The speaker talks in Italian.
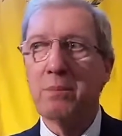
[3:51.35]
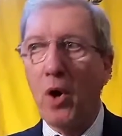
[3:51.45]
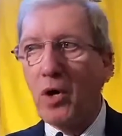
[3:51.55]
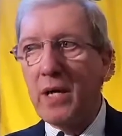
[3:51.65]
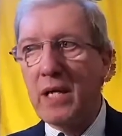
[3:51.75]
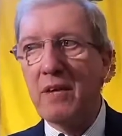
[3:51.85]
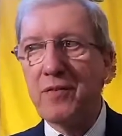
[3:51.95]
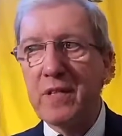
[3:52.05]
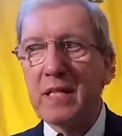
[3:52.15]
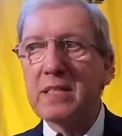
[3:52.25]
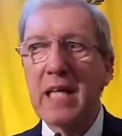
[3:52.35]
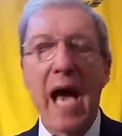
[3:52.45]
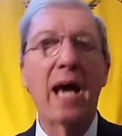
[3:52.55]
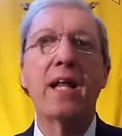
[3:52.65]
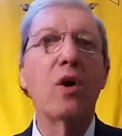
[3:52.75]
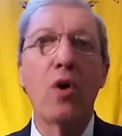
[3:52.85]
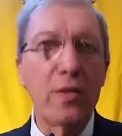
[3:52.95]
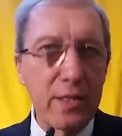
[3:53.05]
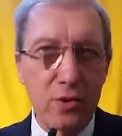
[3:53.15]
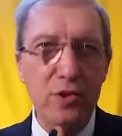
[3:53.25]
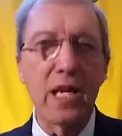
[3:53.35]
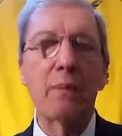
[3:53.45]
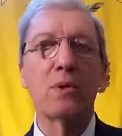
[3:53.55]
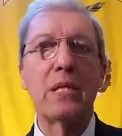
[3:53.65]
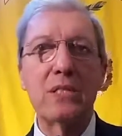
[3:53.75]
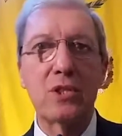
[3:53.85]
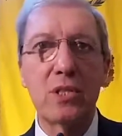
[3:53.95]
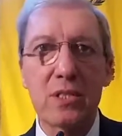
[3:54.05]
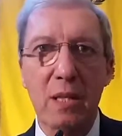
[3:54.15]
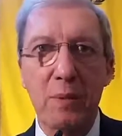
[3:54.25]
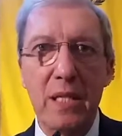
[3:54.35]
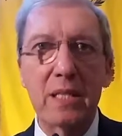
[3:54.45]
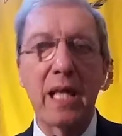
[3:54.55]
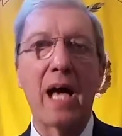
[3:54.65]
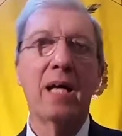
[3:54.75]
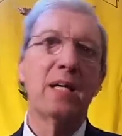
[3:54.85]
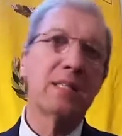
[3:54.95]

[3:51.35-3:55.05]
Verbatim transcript: Poi le finanziarie, o adesso si chiamano leggi di stabilità,